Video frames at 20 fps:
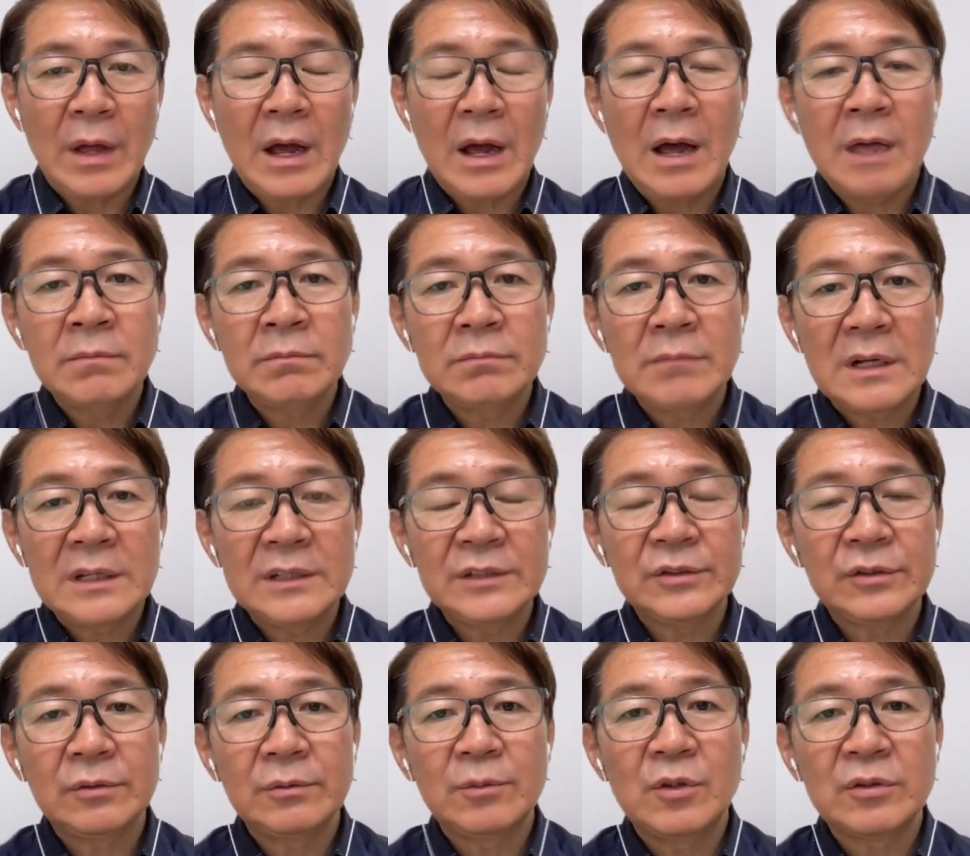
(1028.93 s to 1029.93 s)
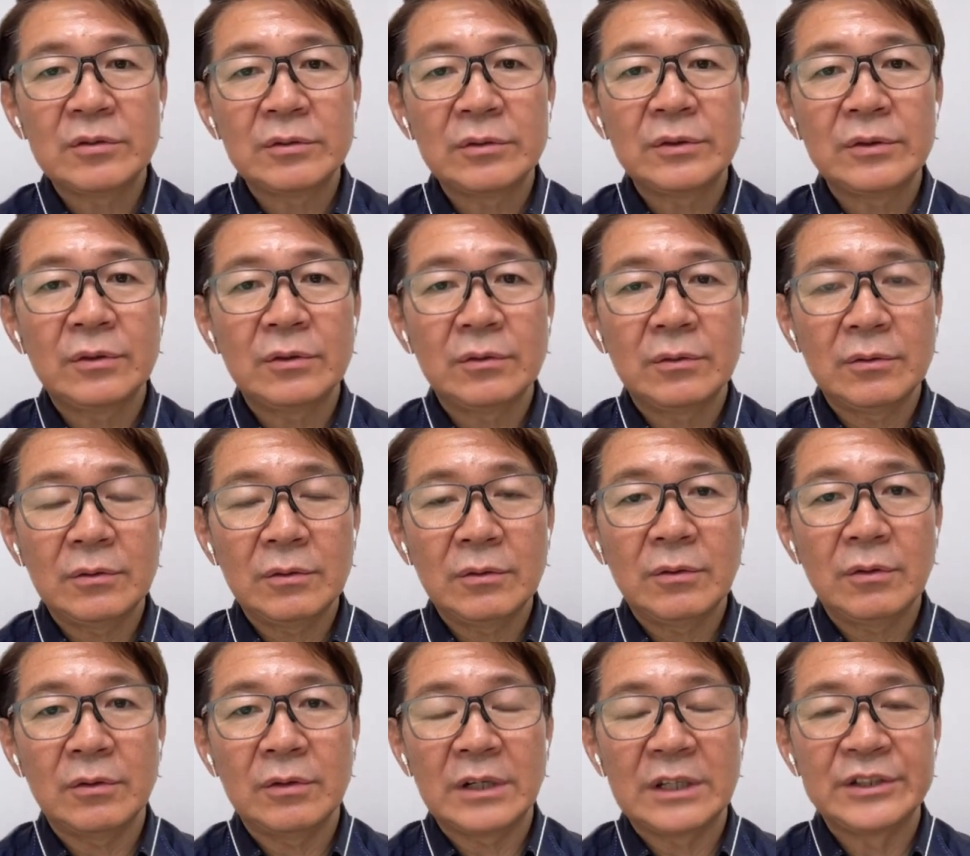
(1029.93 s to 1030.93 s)
あんまりその目標
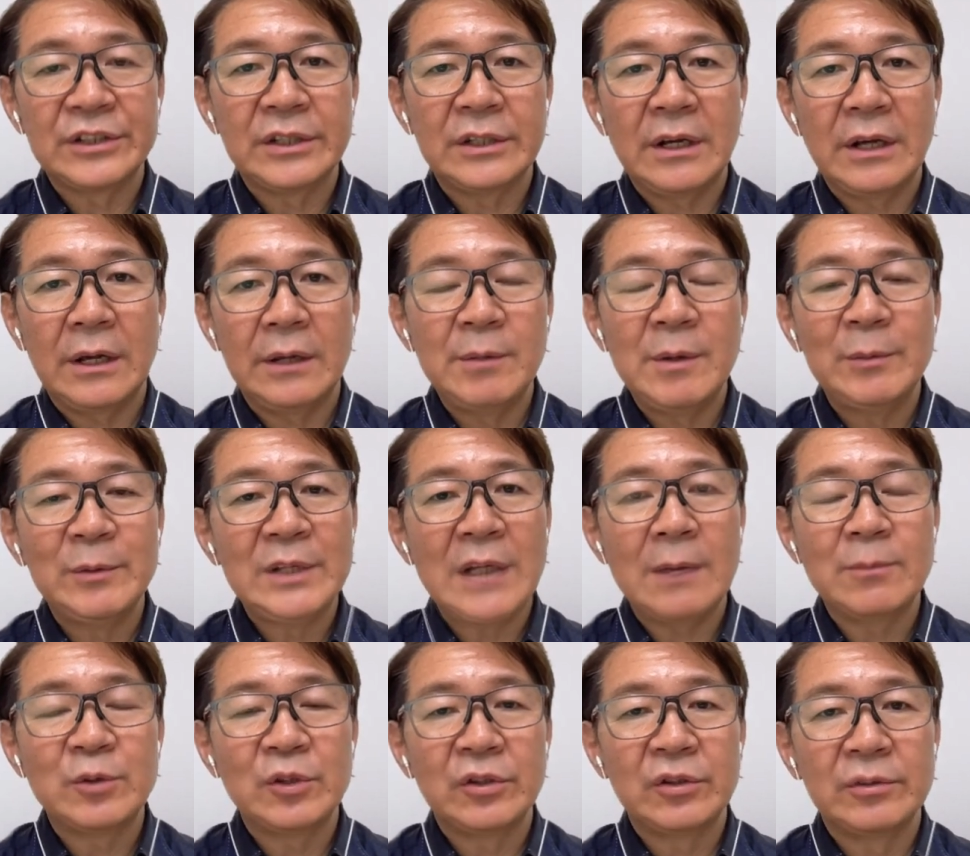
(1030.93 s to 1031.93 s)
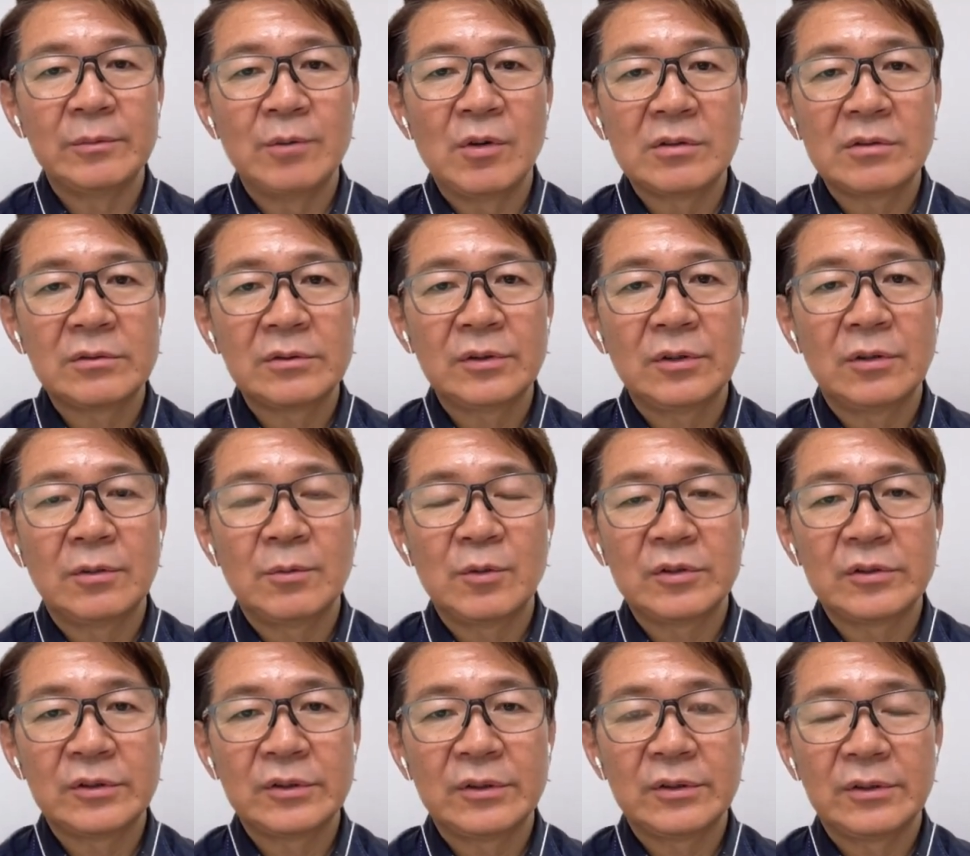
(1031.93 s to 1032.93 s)
をあの、えー、耳タイプのように目標目
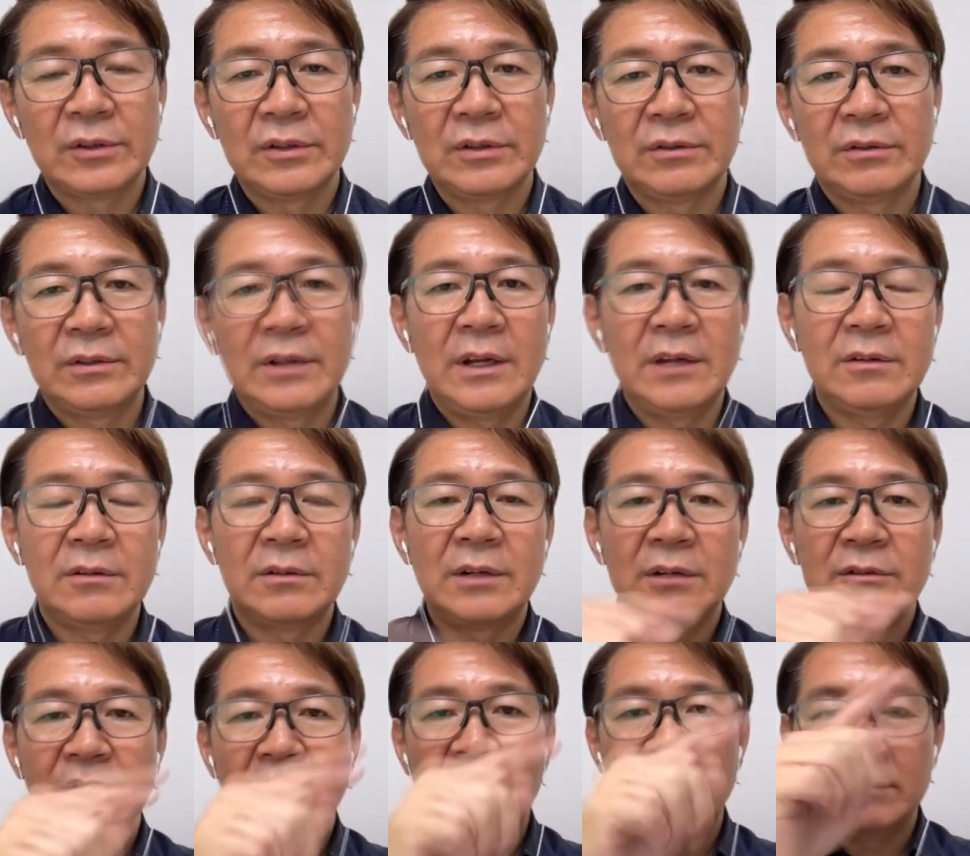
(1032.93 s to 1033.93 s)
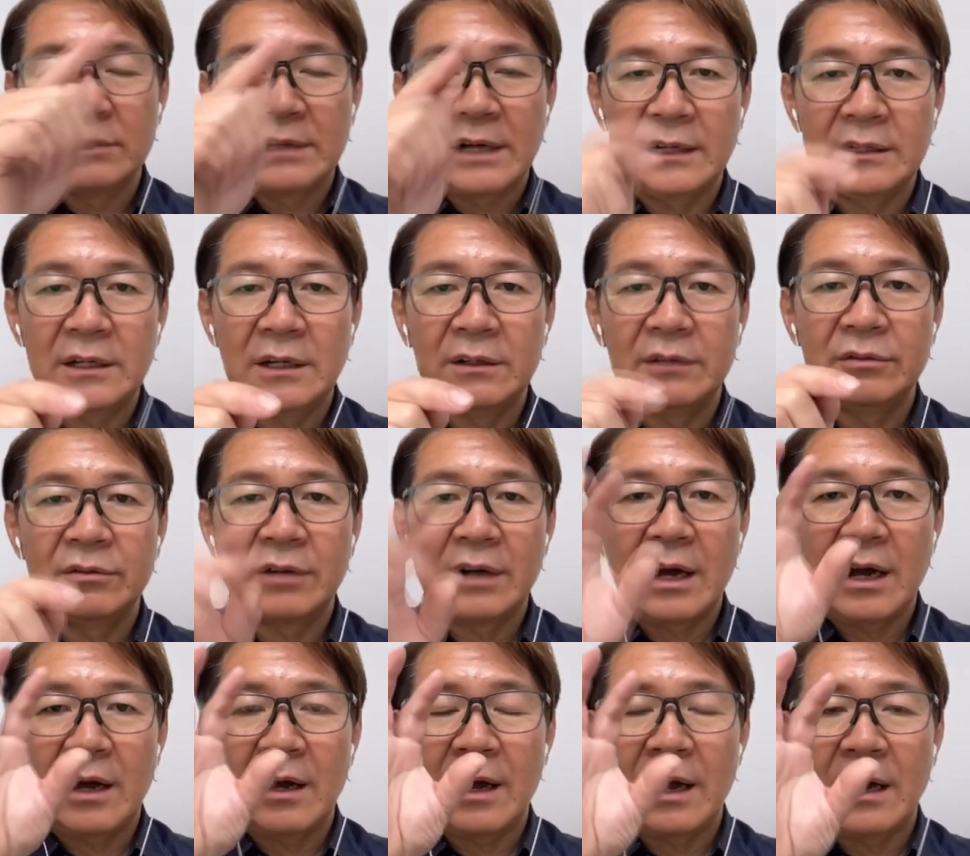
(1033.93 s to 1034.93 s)
標って言っていろんなグラフ書いたりと
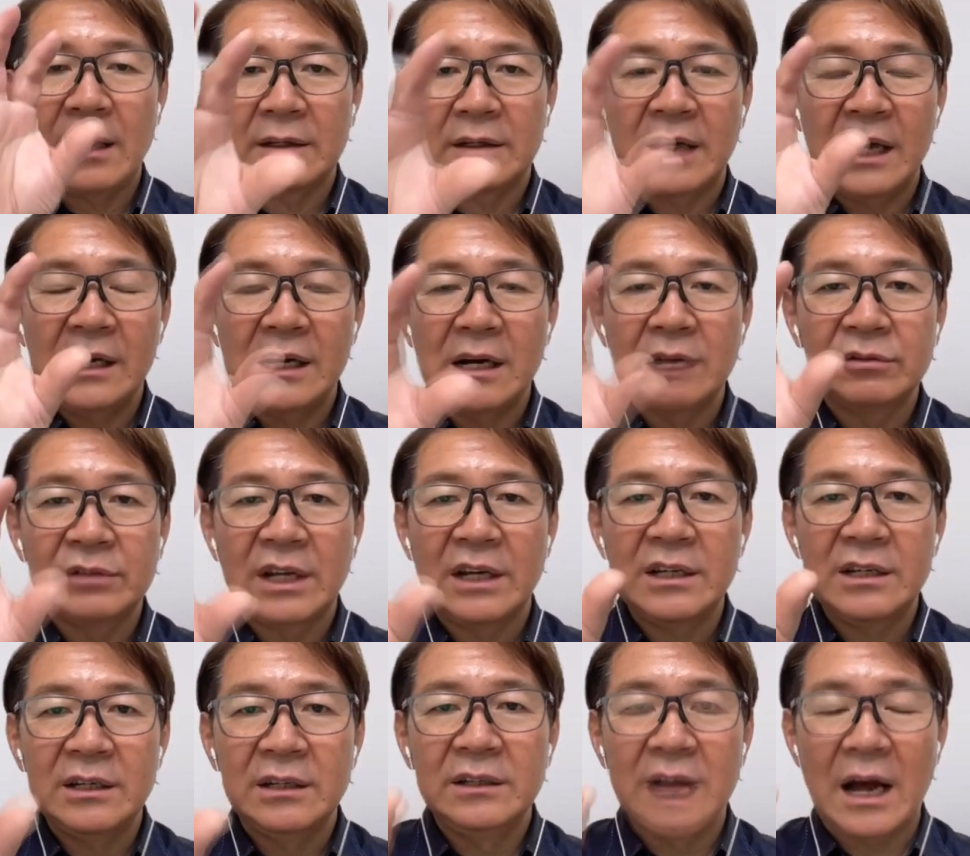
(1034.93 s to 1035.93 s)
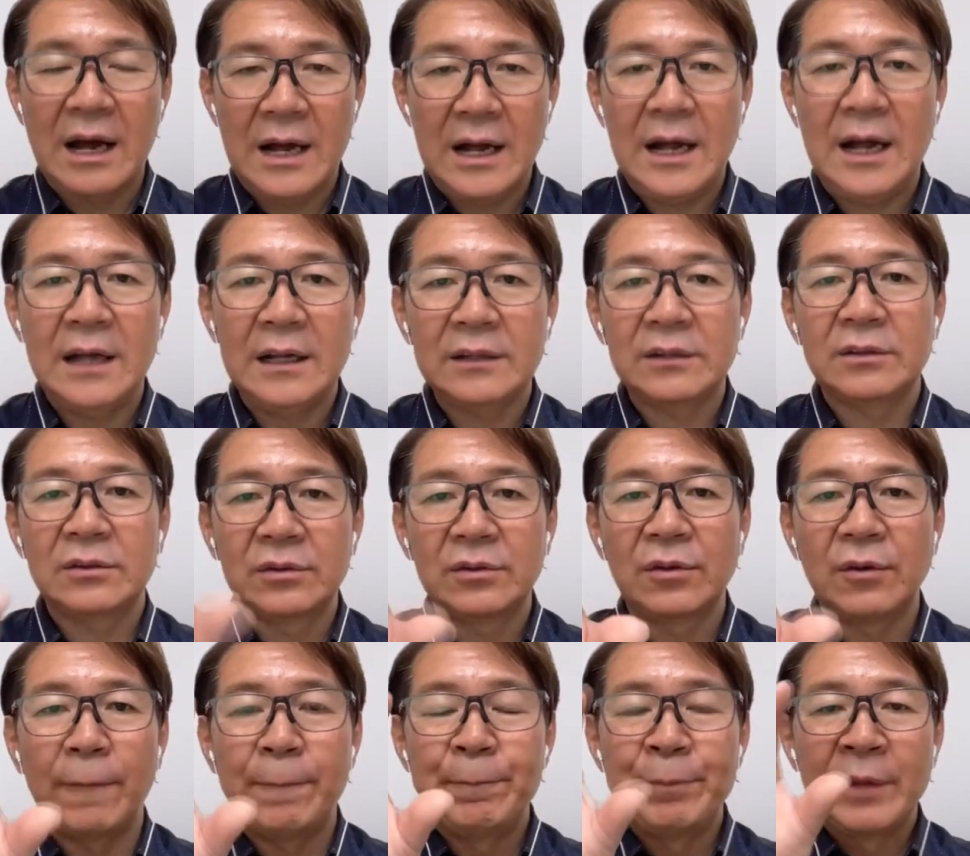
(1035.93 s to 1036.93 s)
か計画的にガーッ
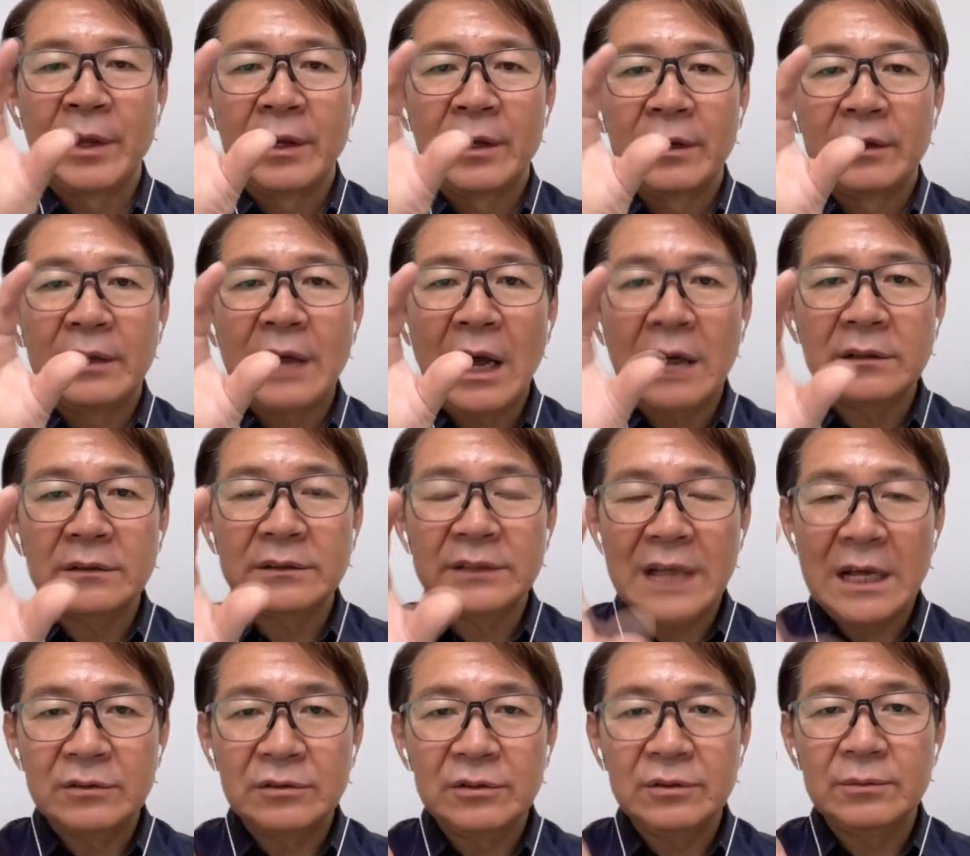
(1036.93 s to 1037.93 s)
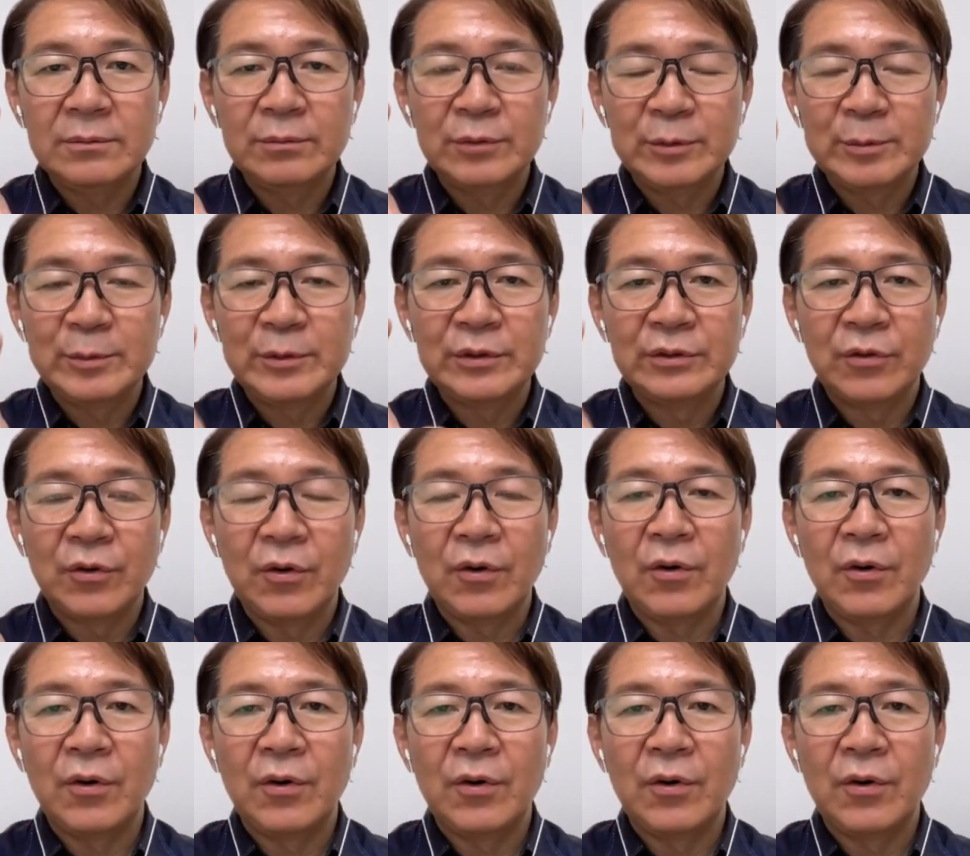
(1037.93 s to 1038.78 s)
とやるやる部分を